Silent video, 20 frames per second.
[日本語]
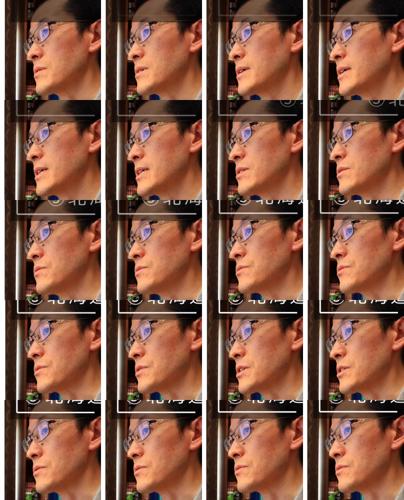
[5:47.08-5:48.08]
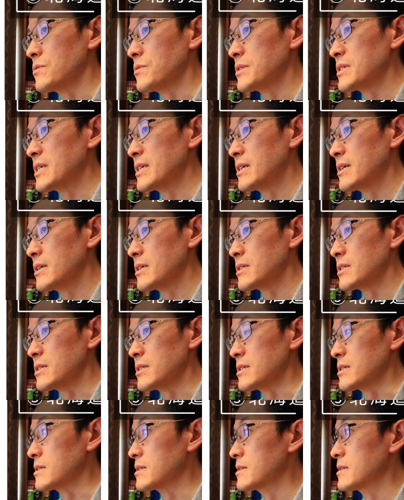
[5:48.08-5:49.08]
北海道のキノコ五十嵐
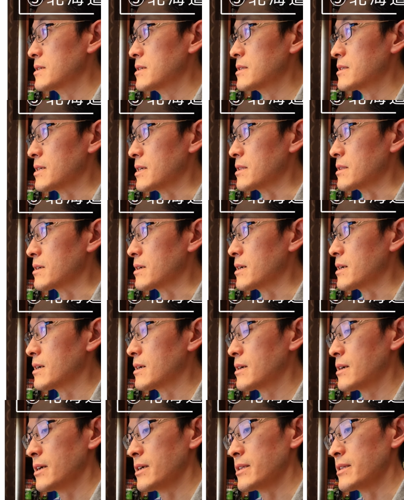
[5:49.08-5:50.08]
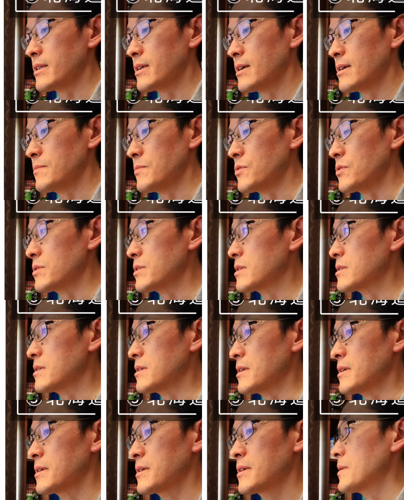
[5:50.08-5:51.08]
さんが書いたものです
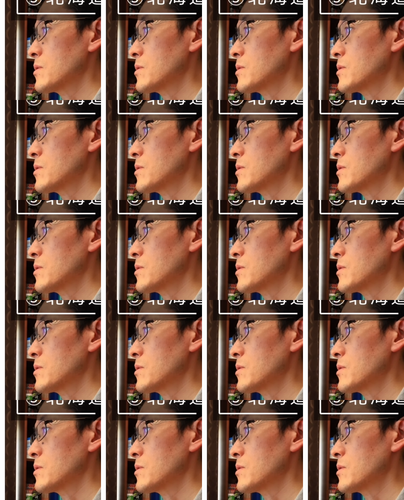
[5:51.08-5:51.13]
ね、